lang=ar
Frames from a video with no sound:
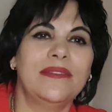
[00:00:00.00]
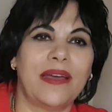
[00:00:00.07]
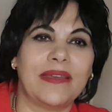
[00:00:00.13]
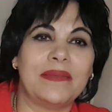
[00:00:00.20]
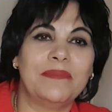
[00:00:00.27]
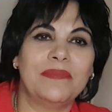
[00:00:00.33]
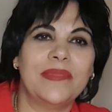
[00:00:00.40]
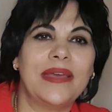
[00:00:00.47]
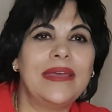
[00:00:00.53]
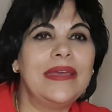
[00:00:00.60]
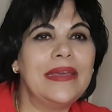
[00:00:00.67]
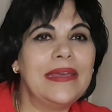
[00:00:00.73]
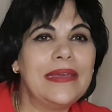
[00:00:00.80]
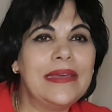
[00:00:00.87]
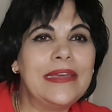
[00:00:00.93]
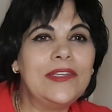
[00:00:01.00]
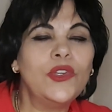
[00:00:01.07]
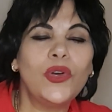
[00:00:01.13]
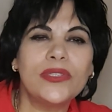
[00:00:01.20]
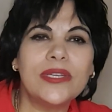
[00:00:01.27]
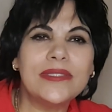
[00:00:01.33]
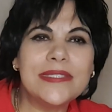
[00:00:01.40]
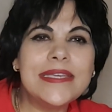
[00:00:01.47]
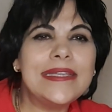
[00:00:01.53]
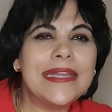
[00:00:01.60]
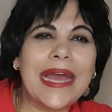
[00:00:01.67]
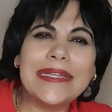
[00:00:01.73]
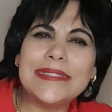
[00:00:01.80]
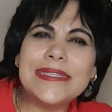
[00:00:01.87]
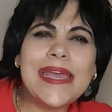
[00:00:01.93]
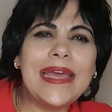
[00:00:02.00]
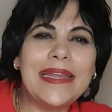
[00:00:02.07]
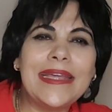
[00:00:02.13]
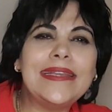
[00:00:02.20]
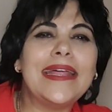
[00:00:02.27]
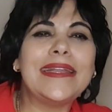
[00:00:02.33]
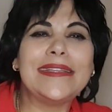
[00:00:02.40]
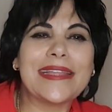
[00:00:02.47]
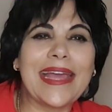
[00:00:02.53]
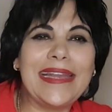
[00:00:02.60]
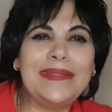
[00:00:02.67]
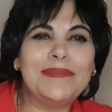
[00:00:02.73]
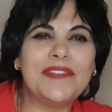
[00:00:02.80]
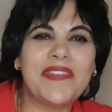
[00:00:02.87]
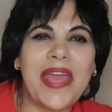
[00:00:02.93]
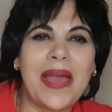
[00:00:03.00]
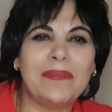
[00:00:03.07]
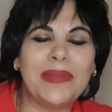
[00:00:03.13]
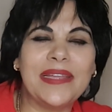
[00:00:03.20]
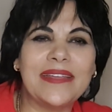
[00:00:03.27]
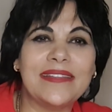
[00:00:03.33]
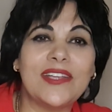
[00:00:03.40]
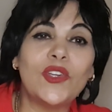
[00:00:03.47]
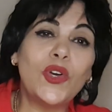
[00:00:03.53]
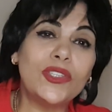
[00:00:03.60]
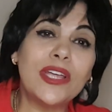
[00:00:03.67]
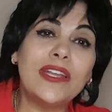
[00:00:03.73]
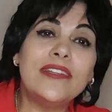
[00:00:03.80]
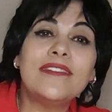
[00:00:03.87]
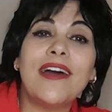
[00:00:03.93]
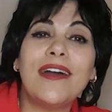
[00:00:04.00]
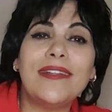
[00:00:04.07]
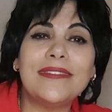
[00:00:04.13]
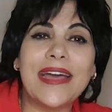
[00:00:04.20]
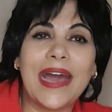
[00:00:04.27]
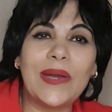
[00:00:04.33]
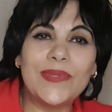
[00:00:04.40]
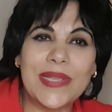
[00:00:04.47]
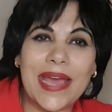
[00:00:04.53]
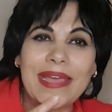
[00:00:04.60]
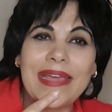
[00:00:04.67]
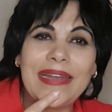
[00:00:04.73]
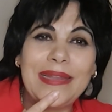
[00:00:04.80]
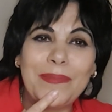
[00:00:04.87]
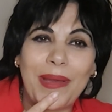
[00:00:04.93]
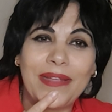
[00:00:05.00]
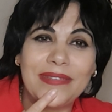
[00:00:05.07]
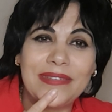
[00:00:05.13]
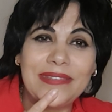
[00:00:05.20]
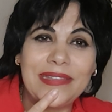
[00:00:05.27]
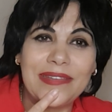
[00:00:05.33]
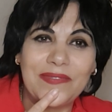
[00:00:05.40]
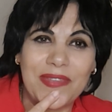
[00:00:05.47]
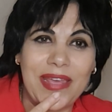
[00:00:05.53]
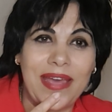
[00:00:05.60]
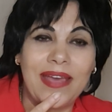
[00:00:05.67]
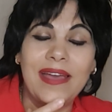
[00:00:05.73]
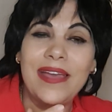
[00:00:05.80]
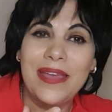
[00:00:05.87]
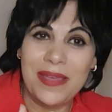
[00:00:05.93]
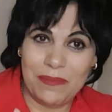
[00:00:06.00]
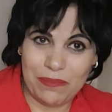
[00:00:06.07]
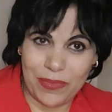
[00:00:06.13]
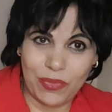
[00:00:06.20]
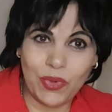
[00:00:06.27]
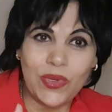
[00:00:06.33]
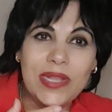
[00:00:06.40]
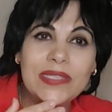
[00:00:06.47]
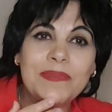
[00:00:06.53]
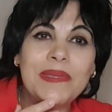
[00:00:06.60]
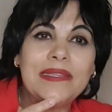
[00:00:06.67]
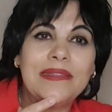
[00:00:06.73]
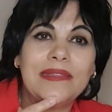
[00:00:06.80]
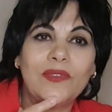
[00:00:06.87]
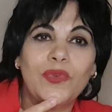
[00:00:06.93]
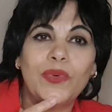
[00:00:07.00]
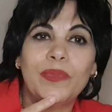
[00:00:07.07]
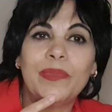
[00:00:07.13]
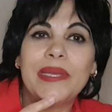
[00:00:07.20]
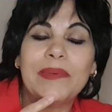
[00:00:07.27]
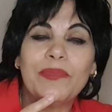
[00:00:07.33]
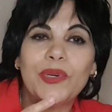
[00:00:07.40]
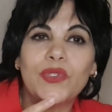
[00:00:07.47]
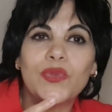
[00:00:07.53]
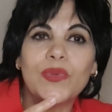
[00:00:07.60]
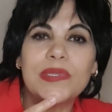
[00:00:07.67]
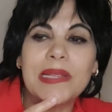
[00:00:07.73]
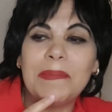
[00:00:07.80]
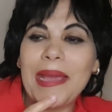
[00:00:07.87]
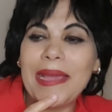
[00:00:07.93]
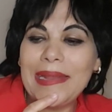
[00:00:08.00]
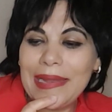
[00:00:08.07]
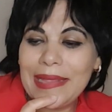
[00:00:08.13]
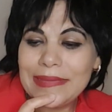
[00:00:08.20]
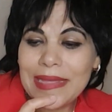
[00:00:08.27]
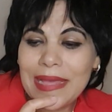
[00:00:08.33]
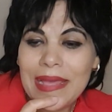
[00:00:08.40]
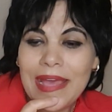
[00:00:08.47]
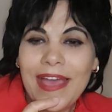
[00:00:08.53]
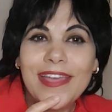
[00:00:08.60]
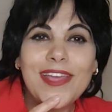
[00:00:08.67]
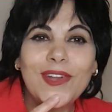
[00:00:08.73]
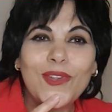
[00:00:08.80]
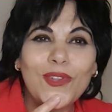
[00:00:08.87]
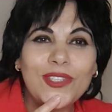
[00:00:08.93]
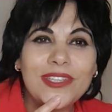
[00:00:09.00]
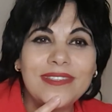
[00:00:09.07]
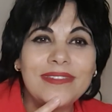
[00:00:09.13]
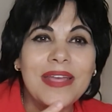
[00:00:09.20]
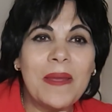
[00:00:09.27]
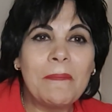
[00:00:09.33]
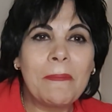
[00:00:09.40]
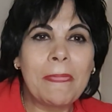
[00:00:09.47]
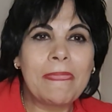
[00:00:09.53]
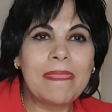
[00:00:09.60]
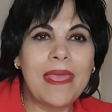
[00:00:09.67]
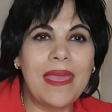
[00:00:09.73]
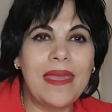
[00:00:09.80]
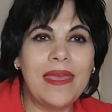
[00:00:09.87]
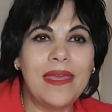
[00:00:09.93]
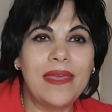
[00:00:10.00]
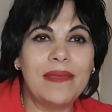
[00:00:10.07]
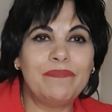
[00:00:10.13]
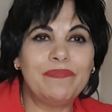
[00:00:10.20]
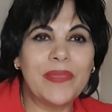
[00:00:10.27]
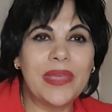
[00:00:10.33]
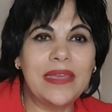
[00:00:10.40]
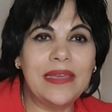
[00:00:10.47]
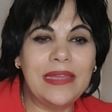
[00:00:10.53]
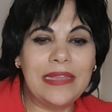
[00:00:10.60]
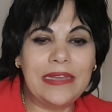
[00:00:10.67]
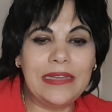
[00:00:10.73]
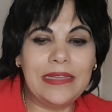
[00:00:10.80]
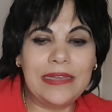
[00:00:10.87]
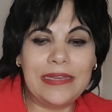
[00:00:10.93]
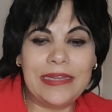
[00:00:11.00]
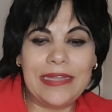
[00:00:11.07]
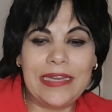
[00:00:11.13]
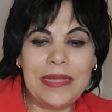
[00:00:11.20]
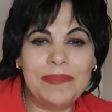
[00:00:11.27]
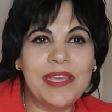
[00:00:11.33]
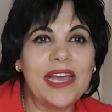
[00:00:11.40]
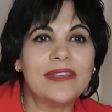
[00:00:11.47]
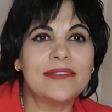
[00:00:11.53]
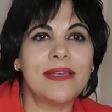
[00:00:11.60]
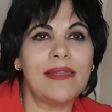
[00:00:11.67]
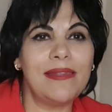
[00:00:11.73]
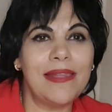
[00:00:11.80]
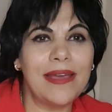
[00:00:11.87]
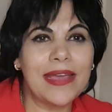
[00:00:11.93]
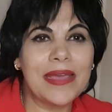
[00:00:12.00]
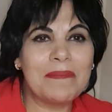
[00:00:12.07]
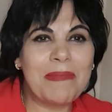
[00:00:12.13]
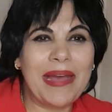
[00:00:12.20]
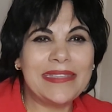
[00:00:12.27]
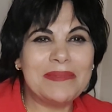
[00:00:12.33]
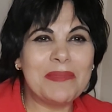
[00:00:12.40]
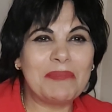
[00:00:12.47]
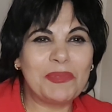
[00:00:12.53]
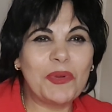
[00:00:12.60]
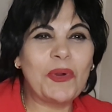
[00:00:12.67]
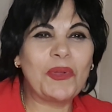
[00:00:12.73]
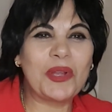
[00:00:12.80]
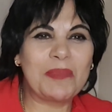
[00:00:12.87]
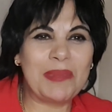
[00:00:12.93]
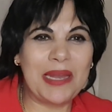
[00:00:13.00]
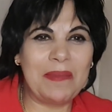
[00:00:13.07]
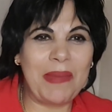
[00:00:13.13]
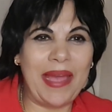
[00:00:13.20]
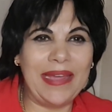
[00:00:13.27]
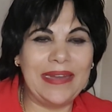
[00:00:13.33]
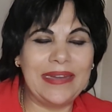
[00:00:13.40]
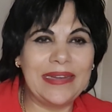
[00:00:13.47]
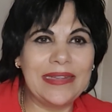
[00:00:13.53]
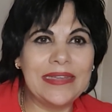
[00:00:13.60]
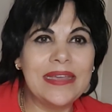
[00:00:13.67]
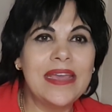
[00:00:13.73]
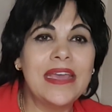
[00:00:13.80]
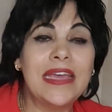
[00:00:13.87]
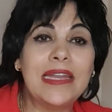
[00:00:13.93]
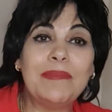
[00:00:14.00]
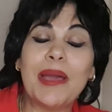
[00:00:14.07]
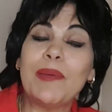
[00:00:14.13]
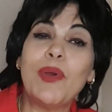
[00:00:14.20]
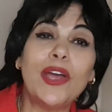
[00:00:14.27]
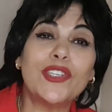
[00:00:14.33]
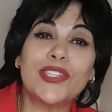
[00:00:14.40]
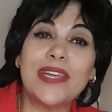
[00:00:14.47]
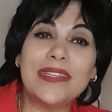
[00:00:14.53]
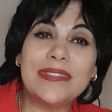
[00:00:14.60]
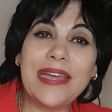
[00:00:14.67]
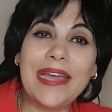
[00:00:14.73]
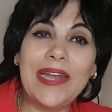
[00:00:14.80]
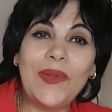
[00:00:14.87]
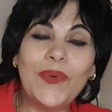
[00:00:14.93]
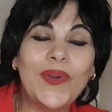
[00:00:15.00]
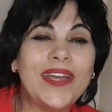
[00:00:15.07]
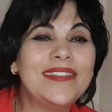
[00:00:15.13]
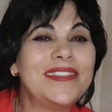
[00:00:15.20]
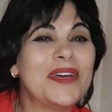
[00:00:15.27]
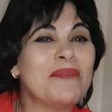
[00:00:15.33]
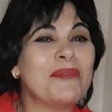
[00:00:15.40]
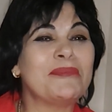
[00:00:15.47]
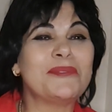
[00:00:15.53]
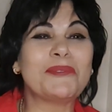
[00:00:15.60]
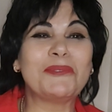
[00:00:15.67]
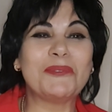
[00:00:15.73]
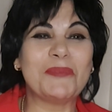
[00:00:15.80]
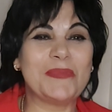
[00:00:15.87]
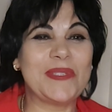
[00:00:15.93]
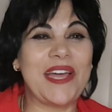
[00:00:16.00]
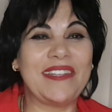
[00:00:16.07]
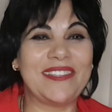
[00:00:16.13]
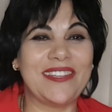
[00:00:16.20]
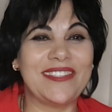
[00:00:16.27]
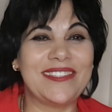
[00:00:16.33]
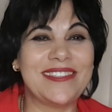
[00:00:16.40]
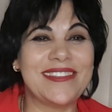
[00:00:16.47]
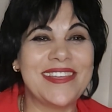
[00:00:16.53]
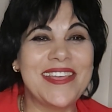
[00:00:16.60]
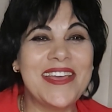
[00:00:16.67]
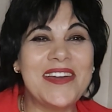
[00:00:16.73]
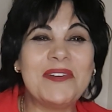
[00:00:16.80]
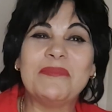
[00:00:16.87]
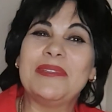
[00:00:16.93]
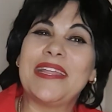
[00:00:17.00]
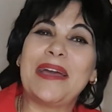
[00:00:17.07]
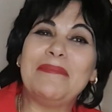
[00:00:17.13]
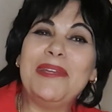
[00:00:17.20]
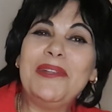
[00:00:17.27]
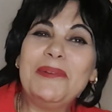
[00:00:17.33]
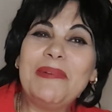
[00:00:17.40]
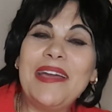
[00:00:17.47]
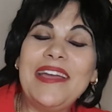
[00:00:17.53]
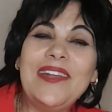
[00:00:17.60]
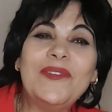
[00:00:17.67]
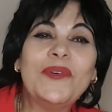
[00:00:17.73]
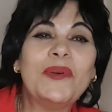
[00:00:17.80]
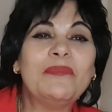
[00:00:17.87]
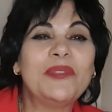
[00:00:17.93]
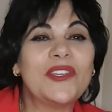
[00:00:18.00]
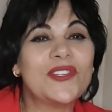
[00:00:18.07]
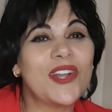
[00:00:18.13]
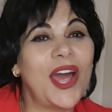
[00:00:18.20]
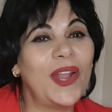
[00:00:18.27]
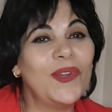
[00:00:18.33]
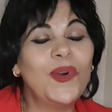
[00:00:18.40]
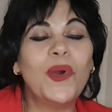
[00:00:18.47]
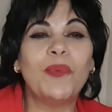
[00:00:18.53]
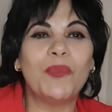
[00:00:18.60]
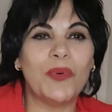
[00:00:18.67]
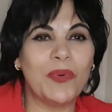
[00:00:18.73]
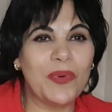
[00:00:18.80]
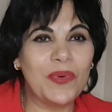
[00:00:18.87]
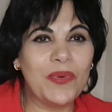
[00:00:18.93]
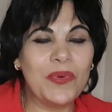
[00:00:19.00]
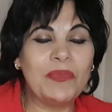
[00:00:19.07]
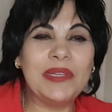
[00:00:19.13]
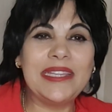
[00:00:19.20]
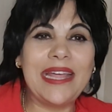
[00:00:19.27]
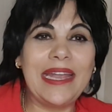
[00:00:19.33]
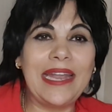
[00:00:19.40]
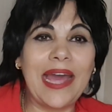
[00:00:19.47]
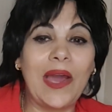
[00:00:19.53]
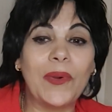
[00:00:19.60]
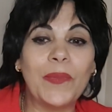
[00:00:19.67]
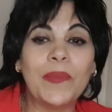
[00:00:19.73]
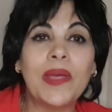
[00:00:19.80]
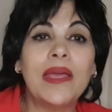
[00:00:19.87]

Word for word: طيب آه، النقطة دي نعديها لأن أنا اتكلمت فيها قبل كده النقطة اللي النهاردة عاوزة أكلم حضرتك فيها بمناسبة وبخصوص المحلات هي نقطة آه، آه، اللي بيحصل لك بعد ما بتخرج من المحل المجموعة اشترت حلو أنت مبسوط ومزقطت وبتعاملهم حلو وبتشرح لهم وبتدلعهم